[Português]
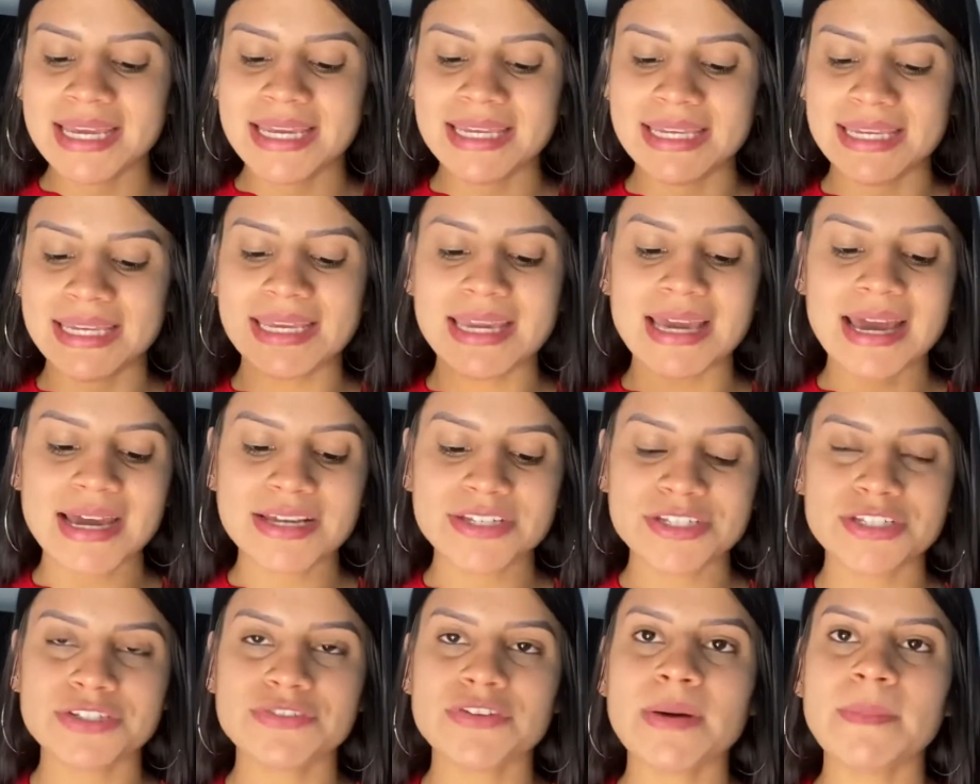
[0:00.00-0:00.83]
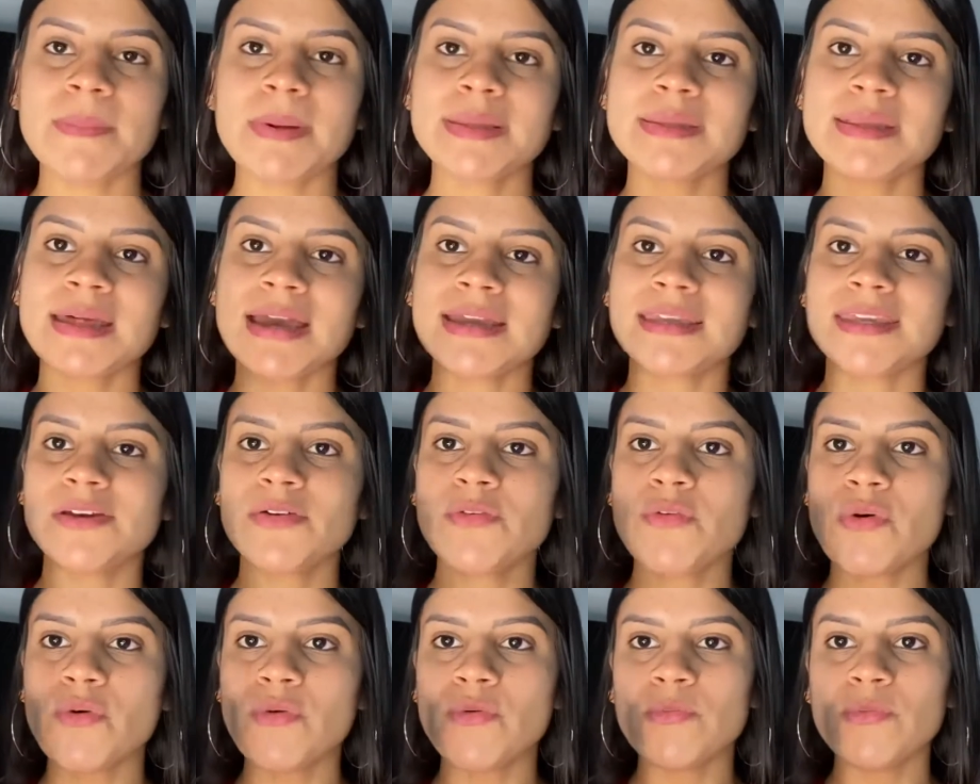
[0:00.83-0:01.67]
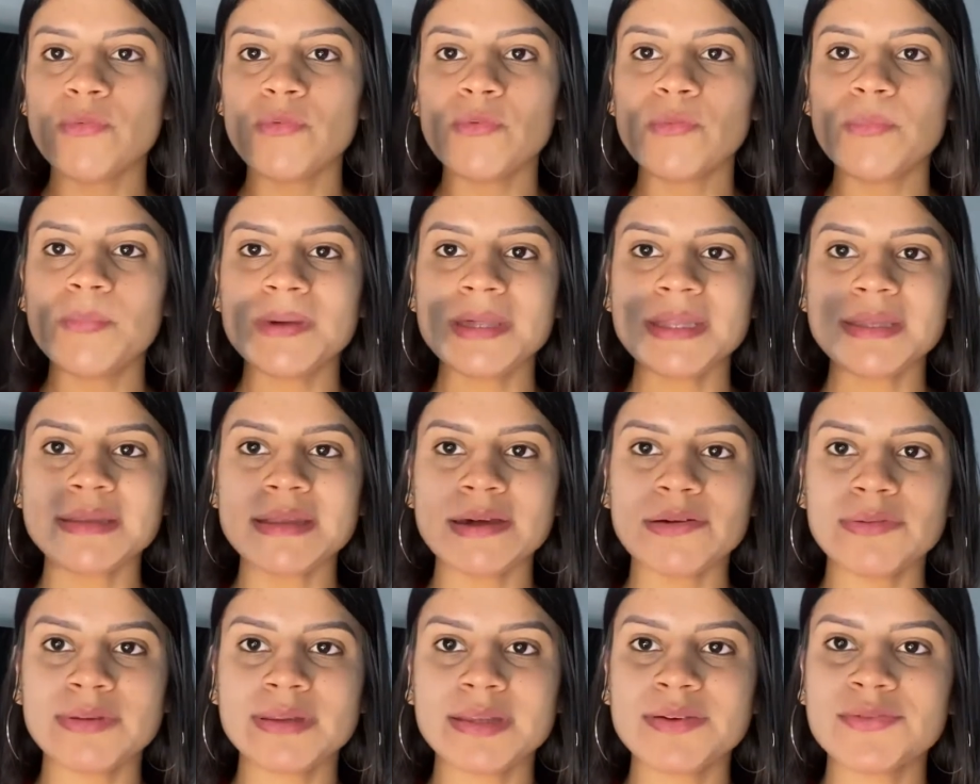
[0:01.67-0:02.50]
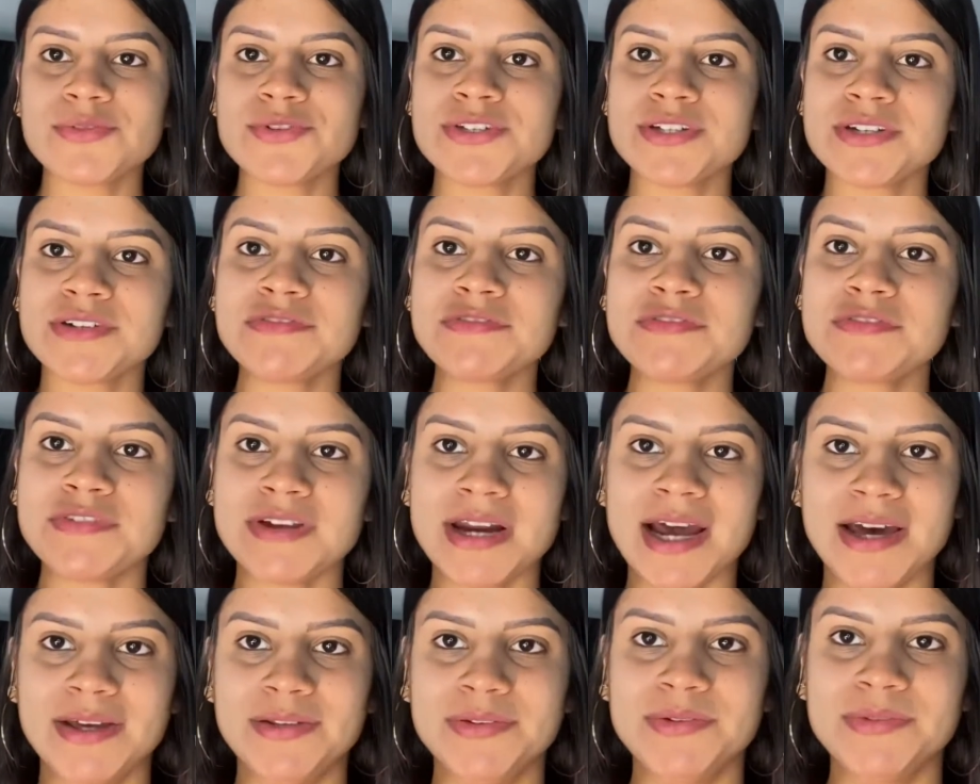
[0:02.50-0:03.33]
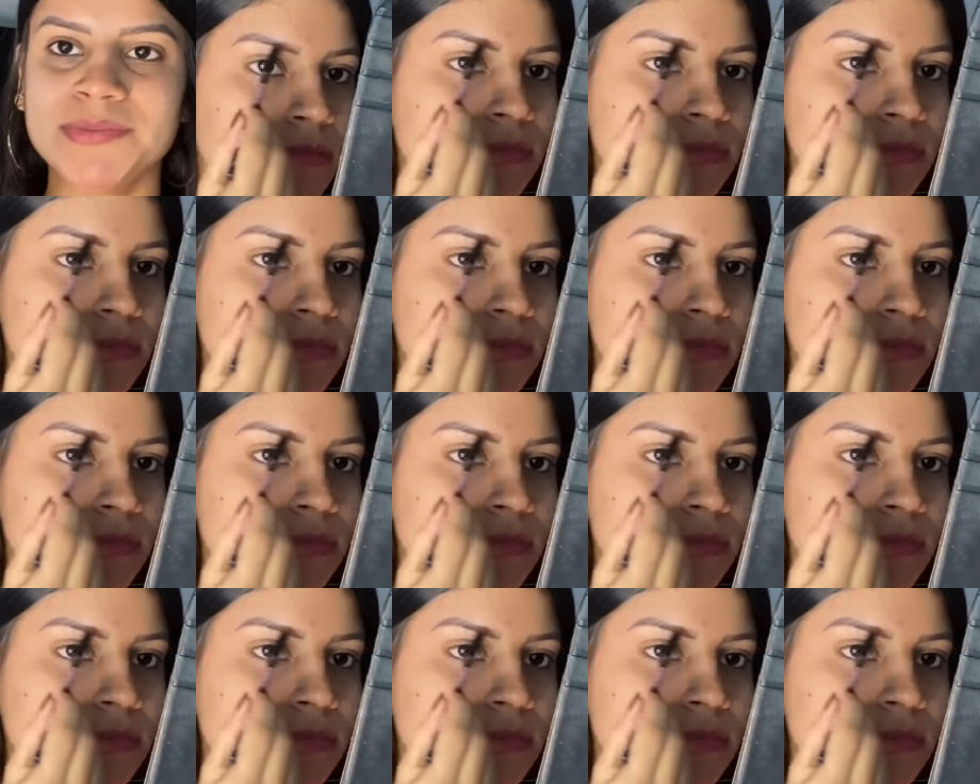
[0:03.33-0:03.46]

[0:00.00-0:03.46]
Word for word: E a gente vai passar aqui com o pincelzinho chanfrado.